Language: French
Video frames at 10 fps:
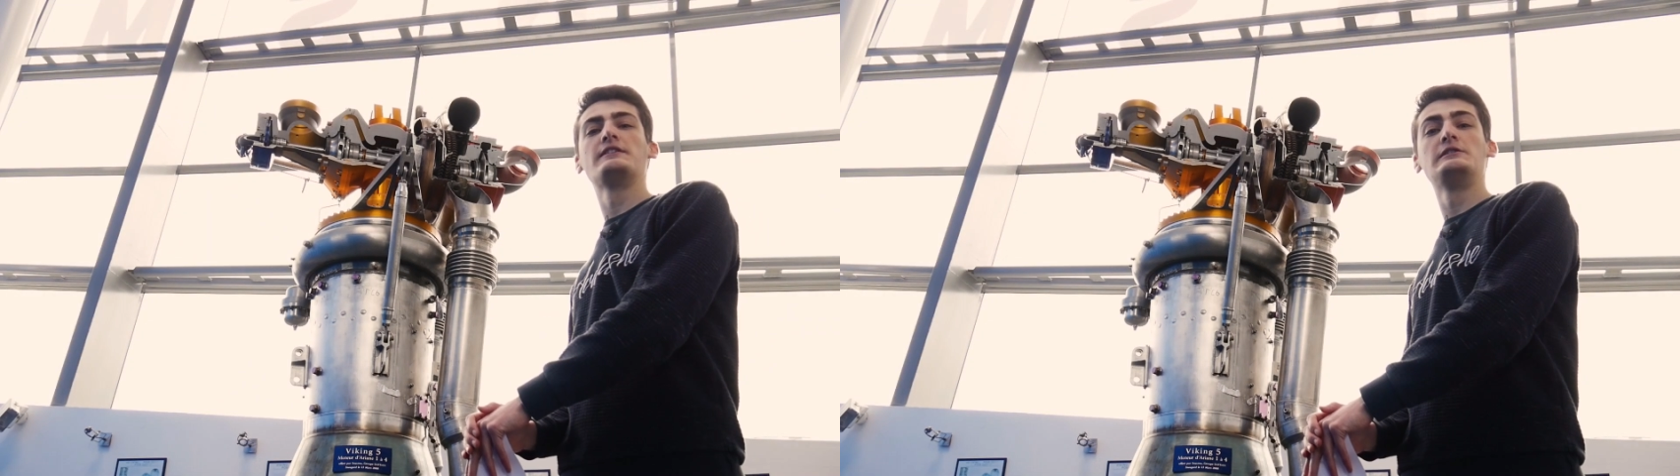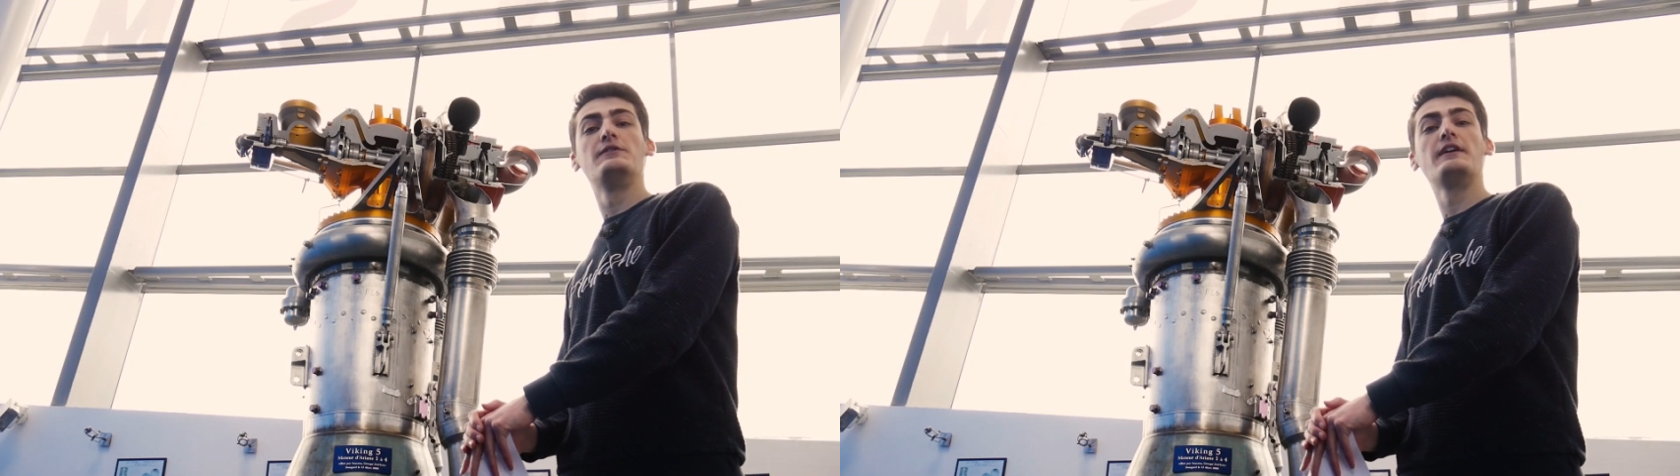
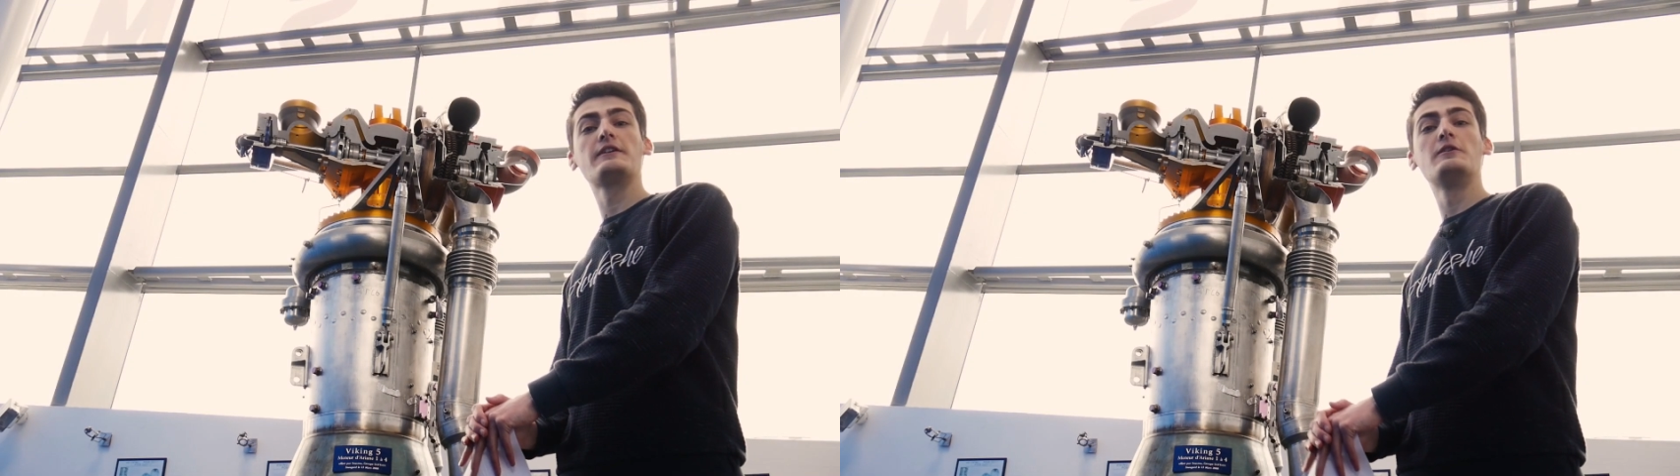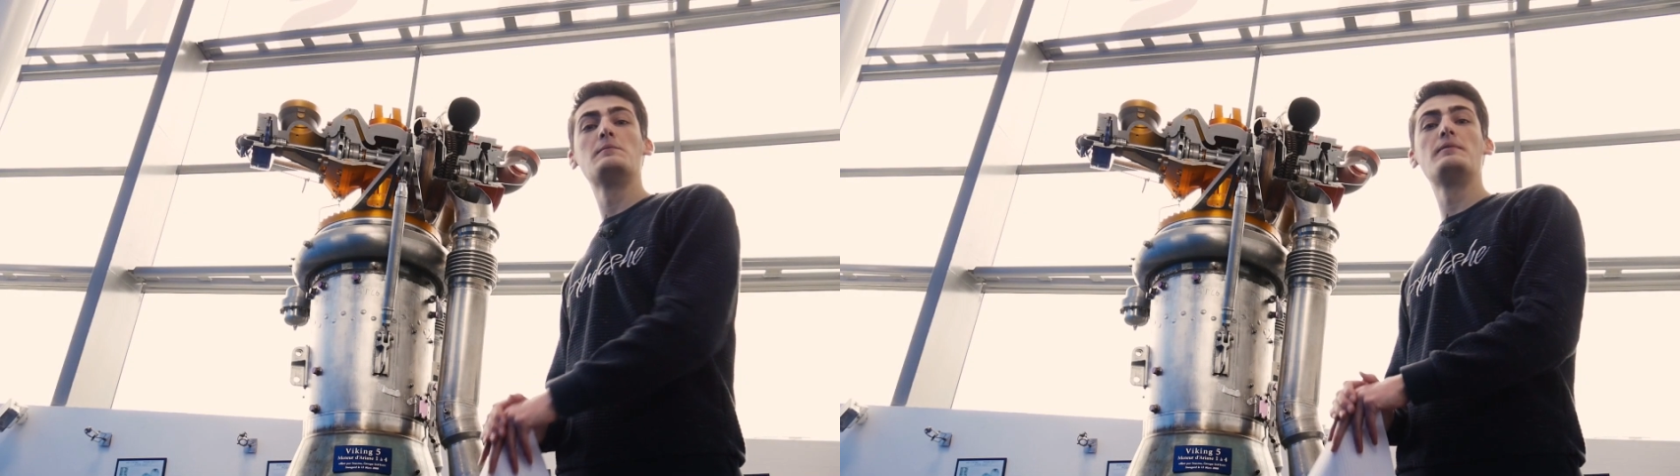kg
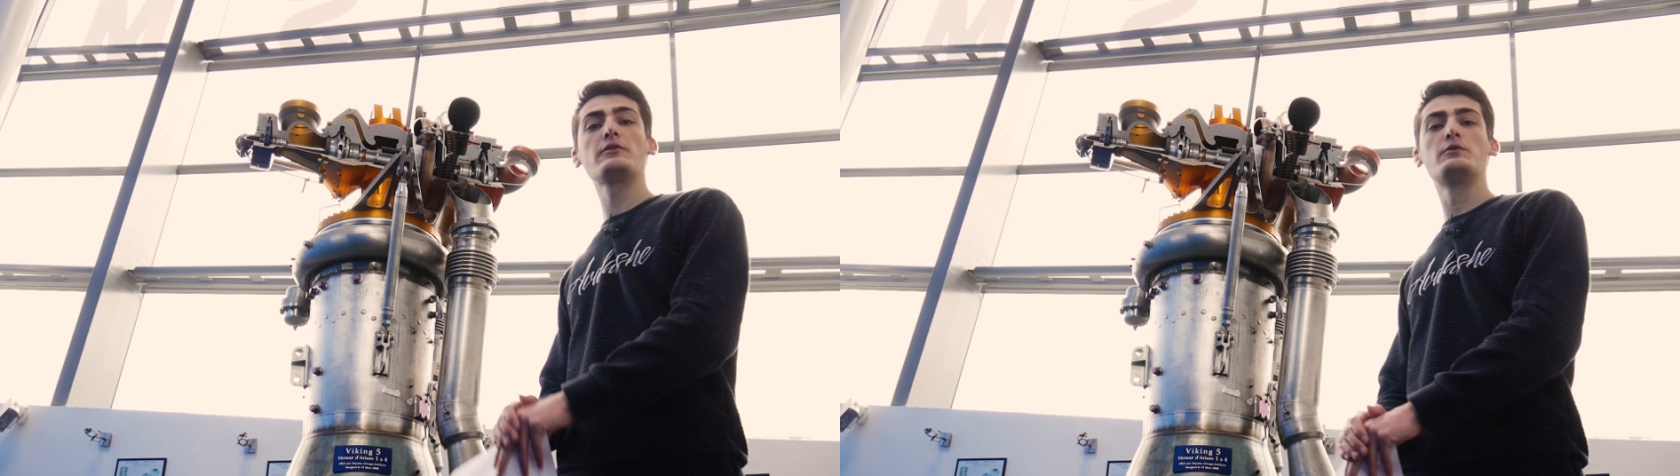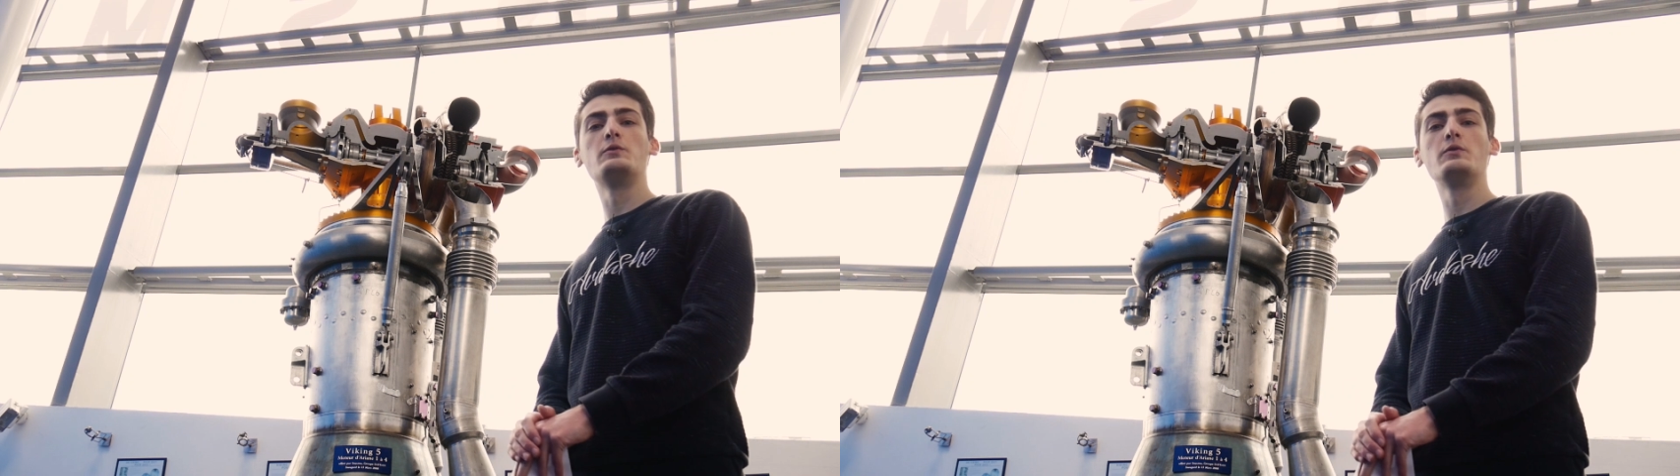d'ergol par
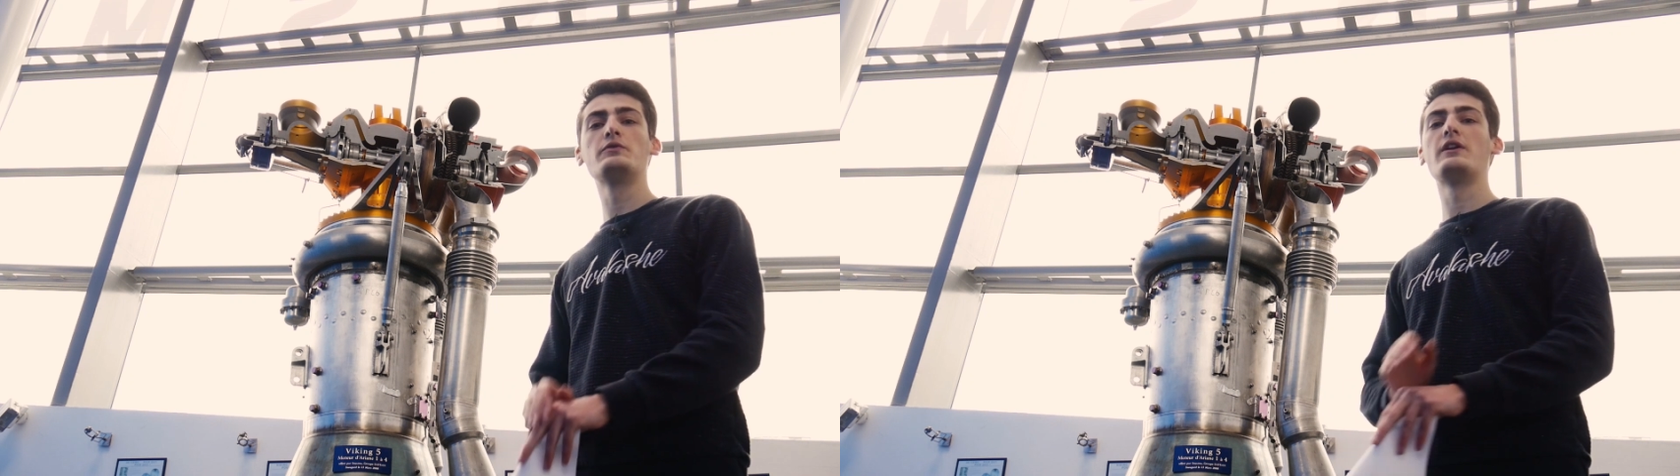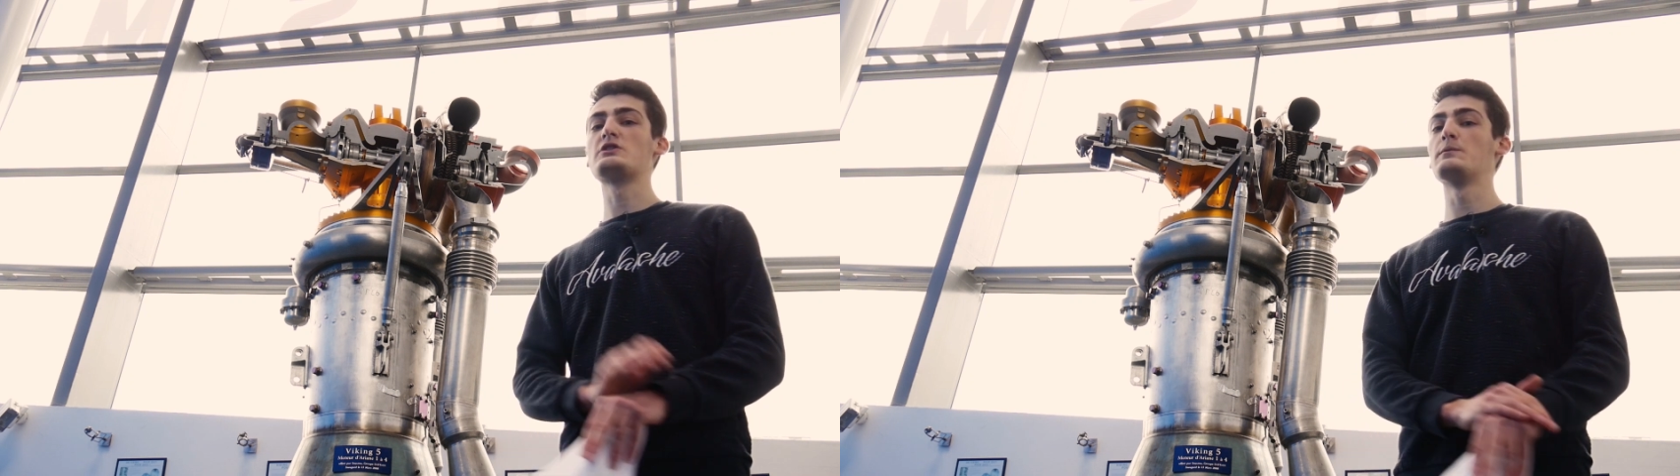seconde
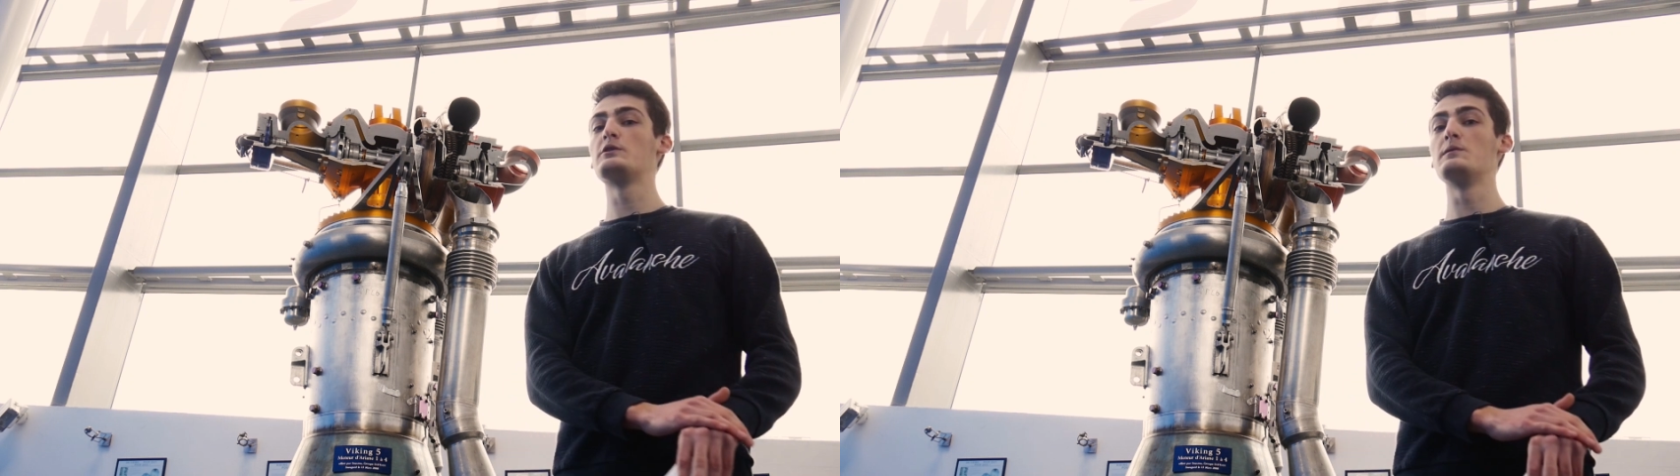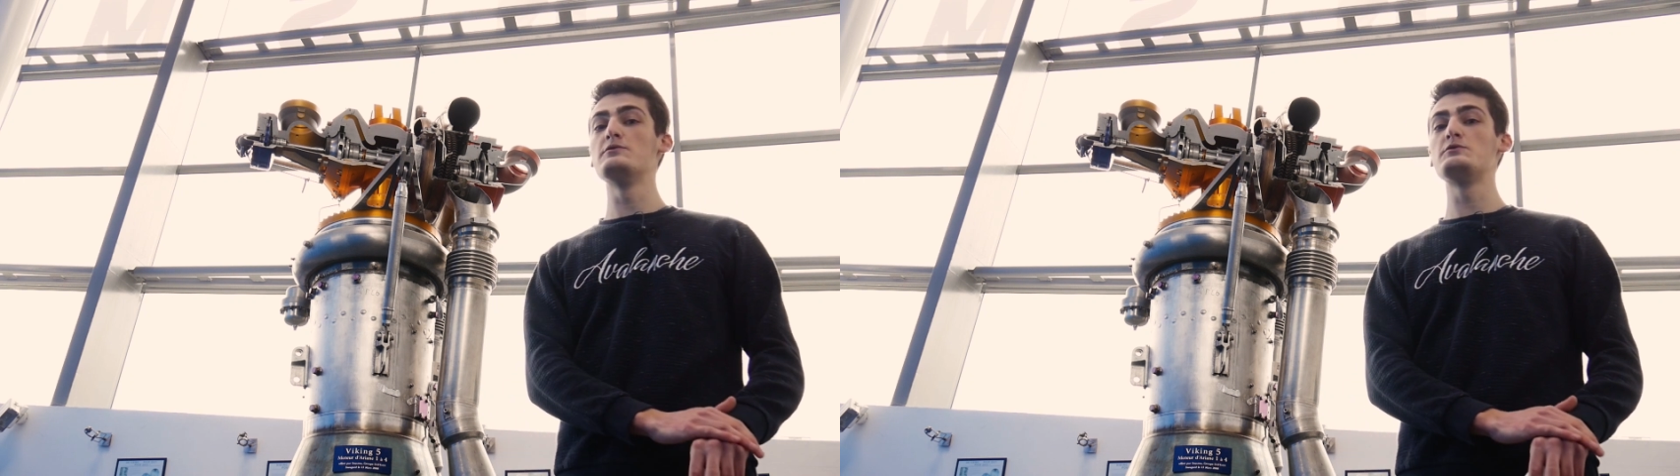dans la chambre de
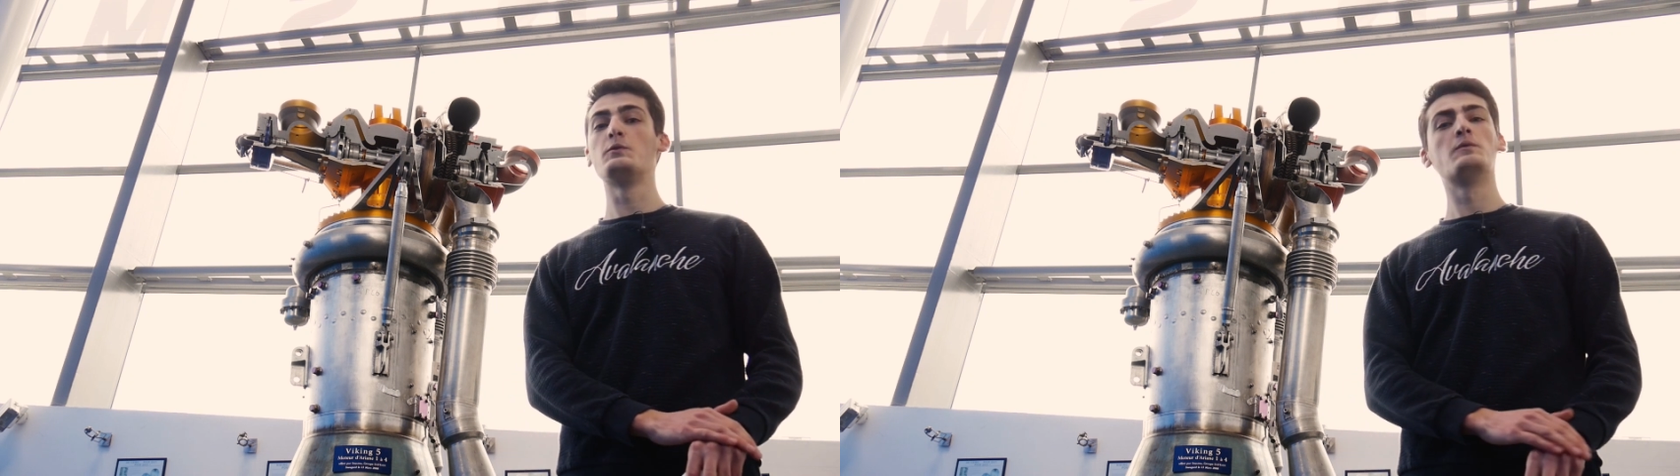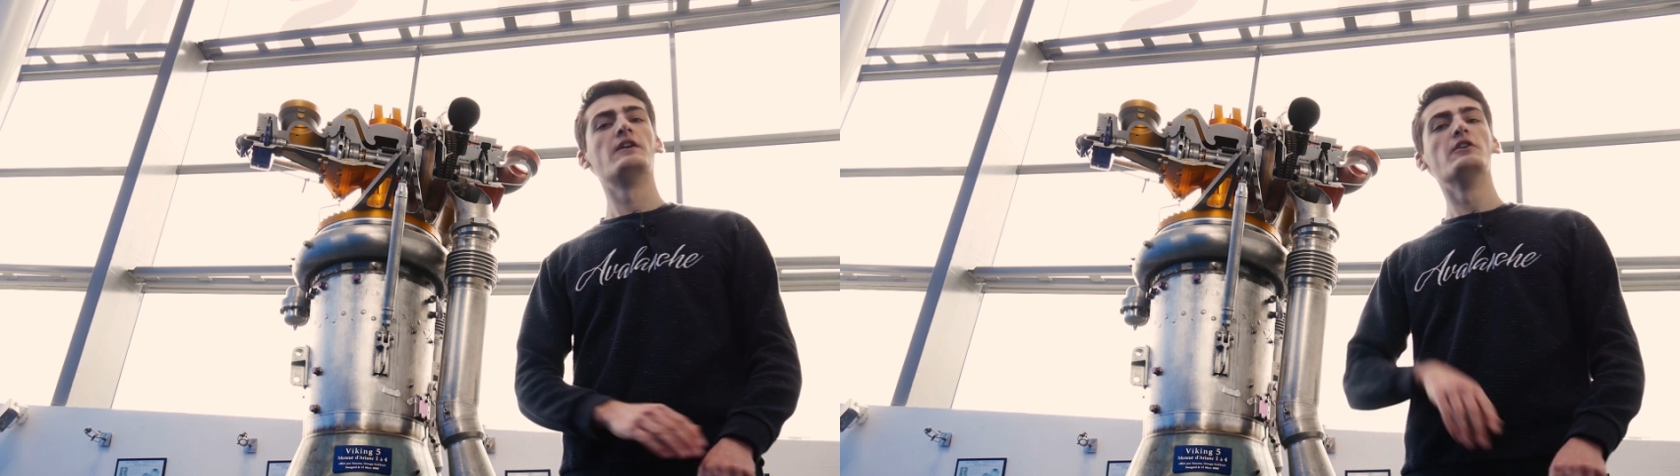combustion,